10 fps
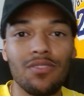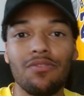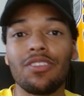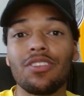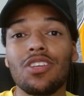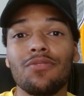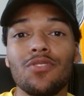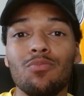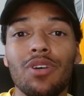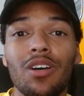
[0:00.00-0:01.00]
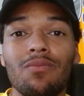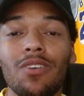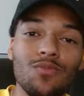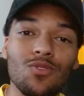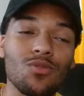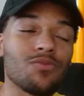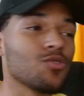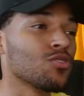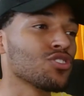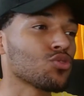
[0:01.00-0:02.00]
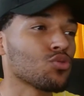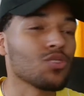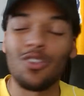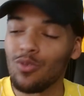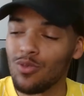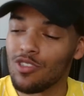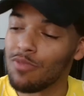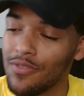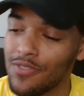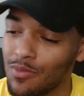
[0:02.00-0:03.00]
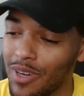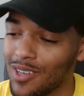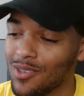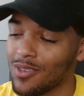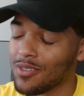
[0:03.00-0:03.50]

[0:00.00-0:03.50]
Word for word: wenn nicht der FC Bayern wäre, so würde ich Ronaldo zum FC Bayern machen.